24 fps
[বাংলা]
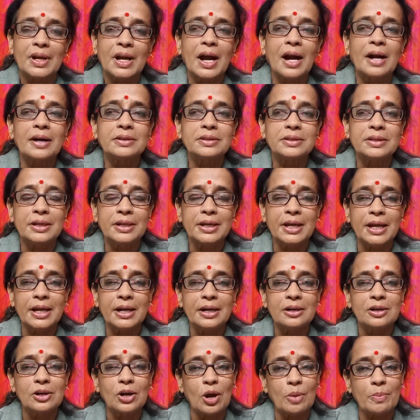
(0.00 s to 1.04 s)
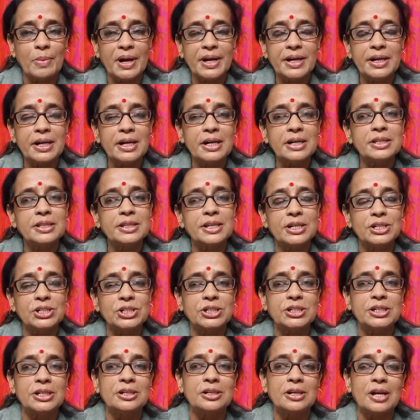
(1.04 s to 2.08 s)
কার্তিকের নবান্নের
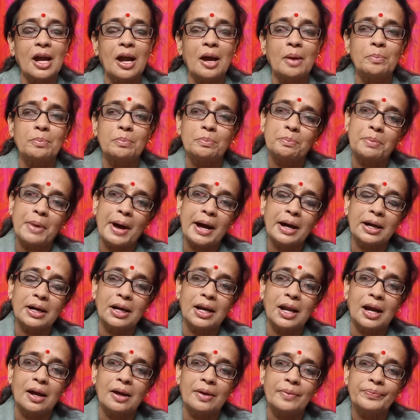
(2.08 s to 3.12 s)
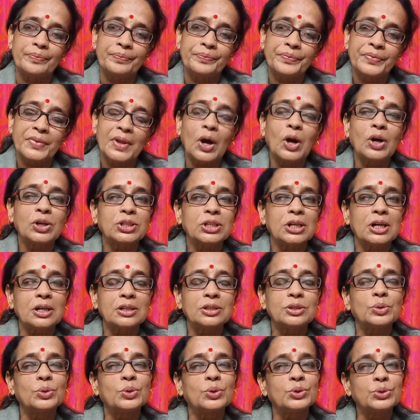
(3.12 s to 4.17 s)
দেশটির নাম বাংলা
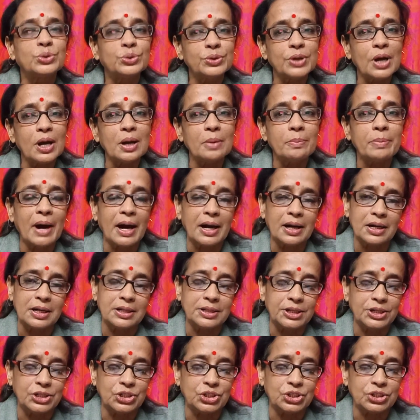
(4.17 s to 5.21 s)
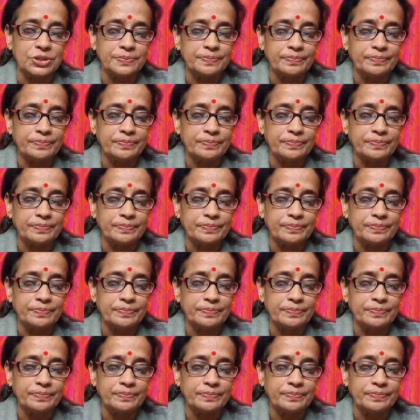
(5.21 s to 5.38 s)
অর্থাৎ অধুনা বাংলাদেশ